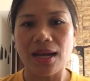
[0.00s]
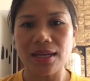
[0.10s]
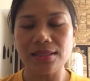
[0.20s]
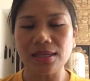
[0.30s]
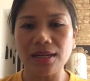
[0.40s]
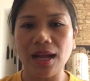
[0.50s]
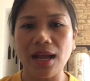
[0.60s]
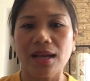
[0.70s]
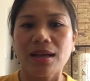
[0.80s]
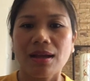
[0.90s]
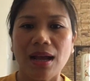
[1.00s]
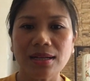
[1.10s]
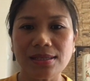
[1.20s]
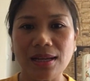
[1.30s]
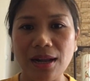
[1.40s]
At saka,
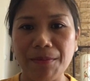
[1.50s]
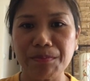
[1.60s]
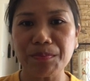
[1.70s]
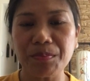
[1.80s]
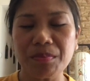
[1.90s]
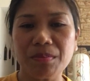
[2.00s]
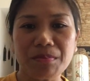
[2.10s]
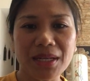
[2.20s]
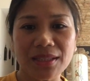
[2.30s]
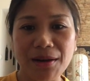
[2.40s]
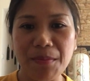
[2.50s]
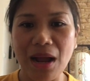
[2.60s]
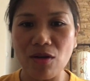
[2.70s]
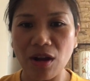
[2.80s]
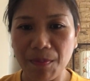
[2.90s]
ang sarap
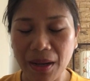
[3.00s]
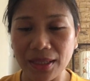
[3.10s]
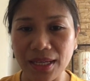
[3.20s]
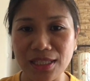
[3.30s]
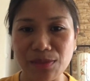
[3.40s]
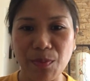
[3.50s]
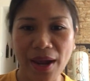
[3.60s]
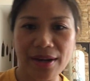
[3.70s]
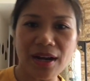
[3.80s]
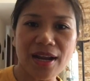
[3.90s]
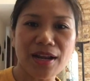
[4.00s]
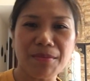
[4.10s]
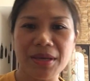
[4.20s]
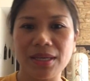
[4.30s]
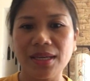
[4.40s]
magtrabaho kapag inspire ka na
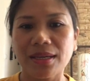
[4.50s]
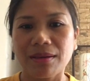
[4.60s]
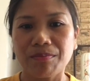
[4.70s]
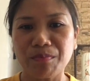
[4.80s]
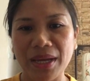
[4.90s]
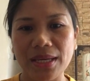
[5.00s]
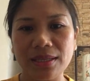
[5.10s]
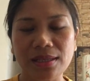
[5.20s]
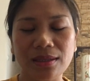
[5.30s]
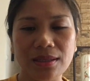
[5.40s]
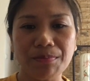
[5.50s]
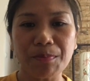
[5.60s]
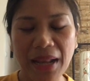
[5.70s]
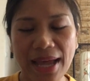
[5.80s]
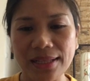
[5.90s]
may may
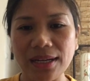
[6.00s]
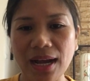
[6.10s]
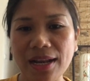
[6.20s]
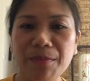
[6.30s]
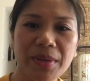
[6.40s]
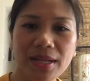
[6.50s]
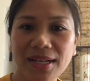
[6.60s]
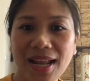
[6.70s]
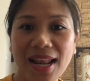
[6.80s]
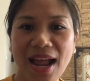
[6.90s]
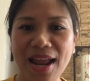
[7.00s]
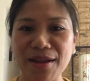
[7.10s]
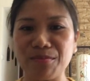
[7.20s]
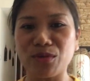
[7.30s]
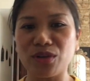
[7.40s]
plan ka na
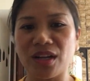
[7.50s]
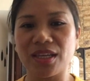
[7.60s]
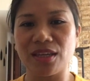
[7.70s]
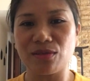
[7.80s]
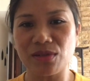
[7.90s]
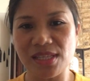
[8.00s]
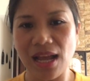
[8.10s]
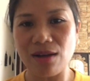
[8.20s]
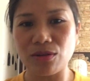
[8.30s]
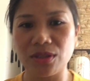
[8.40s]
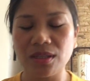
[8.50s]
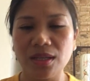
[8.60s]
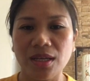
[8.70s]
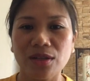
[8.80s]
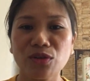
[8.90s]
pinaglalaanan mo ng iyong sahod,
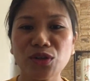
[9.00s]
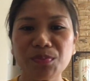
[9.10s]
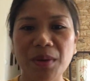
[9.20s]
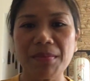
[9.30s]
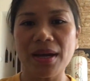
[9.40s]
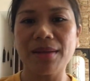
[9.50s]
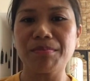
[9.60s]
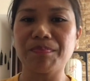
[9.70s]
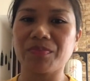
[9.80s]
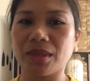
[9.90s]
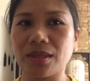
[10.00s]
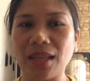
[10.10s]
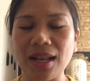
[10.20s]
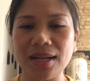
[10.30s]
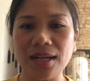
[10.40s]
noon pa man
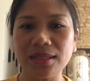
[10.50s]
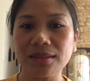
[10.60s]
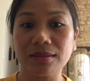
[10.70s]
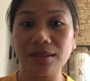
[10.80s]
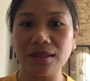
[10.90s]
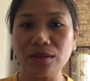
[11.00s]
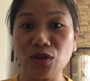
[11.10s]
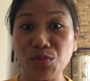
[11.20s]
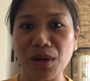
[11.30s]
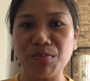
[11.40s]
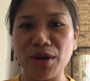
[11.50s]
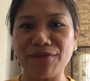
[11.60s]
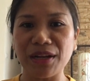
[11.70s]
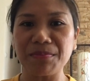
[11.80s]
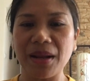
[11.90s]
talagang nung
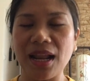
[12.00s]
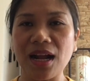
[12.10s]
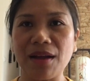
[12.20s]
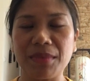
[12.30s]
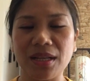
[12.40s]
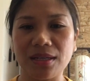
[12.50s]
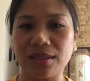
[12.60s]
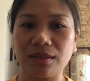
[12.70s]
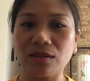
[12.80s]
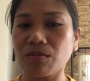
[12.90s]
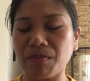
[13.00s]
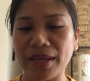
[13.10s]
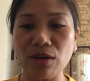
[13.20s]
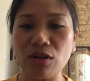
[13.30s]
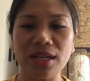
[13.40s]
mag-boyfriend pa lang kami, nag,
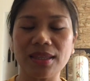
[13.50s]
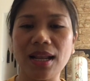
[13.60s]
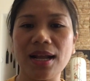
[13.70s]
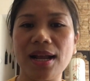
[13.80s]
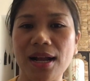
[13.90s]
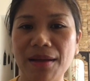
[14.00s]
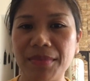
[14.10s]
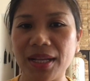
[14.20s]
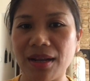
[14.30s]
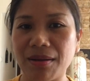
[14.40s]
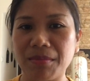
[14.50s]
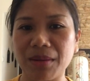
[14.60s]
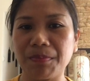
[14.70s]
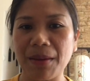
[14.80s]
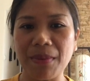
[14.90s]
may goal na talaga kami na
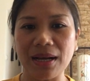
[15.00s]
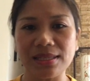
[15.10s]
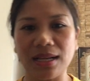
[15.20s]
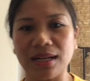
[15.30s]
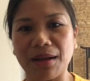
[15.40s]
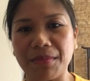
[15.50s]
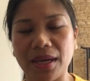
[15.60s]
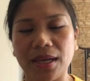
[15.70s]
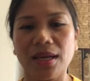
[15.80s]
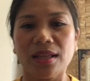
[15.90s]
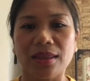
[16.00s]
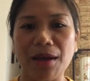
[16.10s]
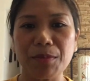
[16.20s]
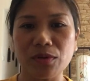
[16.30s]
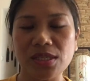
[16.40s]
magpapakasal kami.
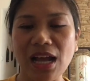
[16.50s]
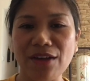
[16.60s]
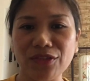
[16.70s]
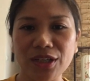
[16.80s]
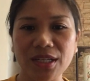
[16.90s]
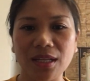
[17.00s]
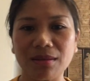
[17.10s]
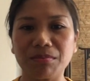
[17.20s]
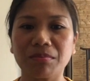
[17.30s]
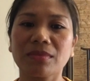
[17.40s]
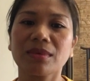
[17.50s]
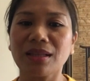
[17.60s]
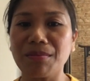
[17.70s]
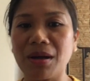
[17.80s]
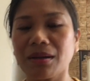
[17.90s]
Tapos after that,
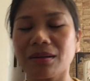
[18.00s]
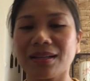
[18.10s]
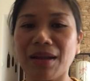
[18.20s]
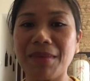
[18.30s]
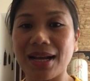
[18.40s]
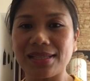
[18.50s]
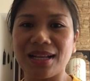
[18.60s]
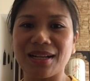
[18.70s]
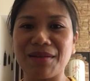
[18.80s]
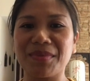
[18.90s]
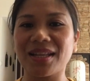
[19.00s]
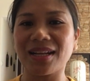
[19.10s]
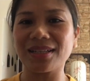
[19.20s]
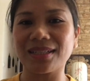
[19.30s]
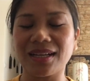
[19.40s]
na, mag, na makasal kami,
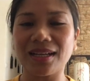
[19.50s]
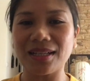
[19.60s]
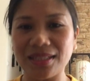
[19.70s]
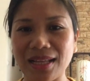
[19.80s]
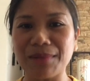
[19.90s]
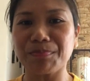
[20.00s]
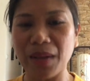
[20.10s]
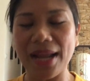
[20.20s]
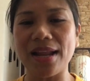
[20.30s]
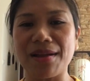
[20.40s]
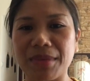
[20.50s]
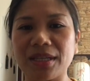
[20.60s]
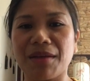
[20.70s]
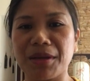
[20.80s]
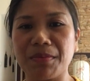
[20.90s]
nag, nagplana naman
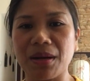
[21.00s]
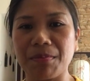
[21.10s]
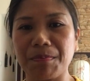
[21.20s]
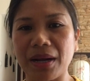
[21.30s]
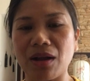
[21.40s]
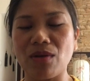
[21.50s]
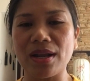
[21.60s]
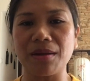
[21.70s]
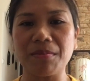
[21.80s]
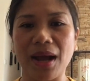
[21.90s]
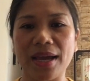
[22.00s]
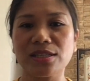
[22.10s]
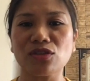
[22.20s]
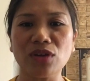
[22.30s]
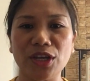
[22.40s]
kaming magpagawa ng bahay.
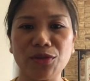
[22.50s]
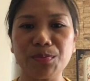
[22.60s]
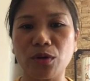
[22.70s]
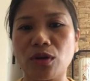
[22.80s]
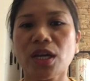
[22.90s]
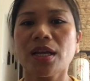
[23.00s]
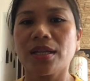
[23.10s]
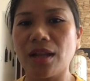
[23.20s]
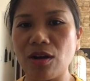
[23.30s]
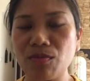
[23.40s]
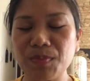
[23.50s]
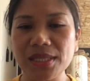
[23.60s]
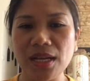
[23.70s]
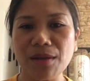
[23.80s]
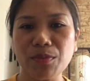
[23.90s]
So ngayon po,
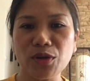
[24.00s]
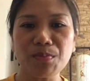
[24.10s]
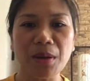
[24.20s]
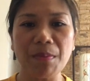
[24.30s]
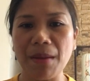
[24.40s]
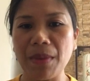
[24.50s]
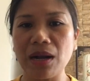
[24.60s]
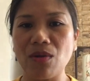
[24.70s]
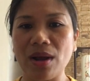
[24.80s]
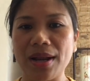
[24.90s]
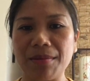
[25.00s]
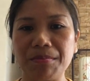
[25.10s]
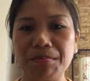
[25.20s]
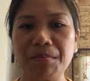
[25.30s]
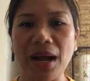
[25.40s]
naumpisa na po yung pagpapagawa ng
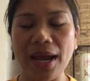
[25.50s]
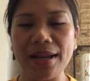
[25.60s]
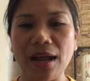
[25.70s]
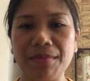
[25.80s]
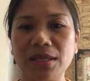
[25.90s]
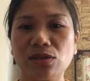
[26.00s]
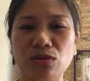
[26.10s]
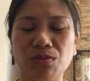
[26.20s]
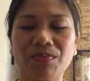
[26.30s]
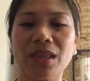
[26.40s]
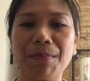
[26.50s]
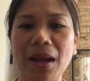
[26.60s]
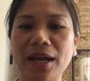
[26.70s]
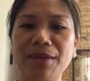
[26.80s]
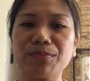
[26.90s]
bahay namin. So
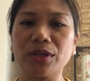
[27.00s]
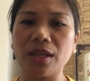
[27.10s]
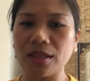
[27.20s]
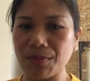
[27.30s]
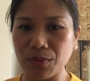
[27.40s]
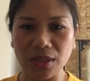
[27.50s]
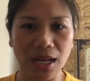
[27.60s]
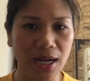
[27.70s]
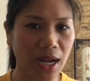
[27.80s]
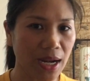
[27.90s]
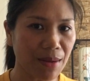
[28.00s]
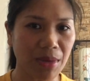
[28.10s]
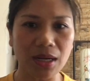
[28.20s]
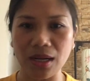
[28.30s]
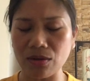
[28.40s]
napaka-importante po talaga na
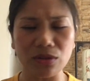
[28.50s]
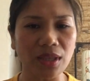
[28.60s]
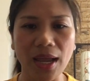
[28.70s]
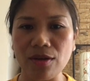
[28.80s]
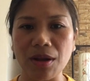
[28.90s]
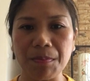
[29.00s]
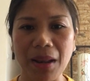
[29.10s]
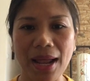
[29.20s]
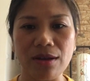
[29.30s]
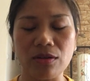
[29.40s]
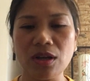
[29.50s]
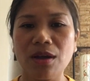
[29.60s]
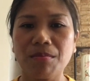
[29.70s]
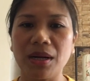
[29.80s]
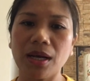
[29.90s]
magkaroon tayo ng plano,
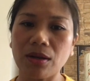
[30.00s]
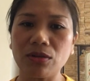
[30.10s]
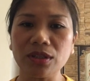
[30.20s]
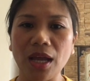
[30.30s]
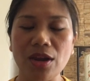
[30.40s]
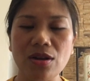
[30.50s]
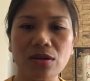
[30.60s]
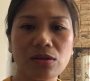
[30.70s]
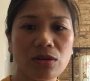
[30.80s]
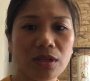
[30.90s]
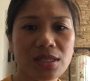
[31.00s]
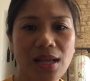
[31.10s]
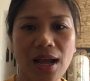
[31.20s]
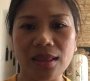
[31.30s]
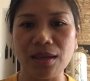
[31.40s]
magkaroon tayo ng goal
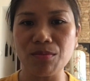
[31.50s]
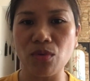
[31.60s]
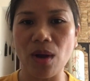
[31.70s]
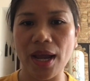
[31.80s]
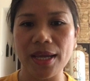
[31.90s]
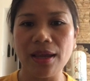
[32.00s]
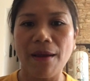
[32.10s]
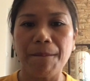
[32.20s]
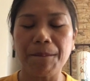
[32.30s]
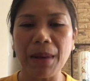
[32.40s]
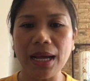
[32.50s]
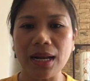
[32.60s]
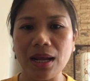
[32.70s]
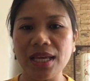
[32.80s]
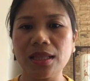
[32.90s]
sa ating buhay
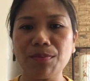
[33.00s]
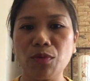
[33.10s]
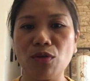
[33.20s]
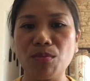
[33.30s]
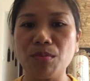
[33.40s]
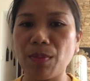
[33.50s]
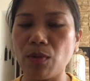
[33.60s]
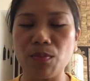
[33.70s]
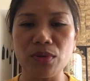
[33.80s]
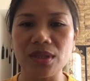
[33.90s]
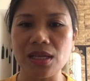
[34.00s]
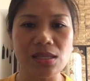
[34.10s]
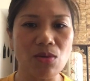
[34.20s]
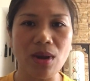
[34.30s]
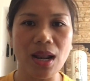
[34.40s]
para hindi po mapupunta
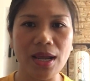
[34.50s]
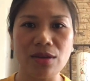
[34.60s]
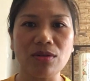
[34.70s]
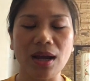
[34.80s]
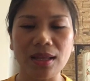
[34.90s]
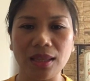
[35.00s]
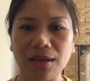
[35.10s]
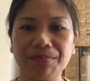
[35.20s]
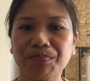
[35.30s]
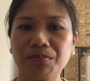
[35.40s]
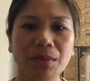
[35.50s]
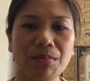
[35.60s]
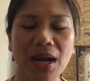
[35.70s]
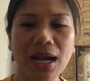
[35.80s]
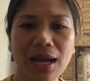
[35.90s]
sa wala yung ating
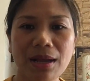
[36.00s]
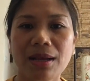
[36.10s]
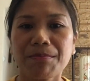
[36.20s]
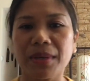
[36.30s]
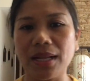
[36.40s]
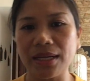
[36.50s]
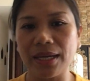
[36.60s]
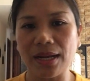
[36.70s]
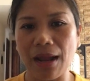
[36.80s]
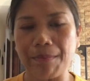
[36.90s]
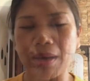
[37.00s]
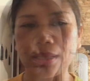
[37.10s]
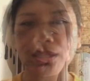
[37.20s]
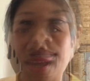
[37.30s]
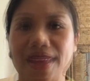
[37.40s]
mga pinaghirapan.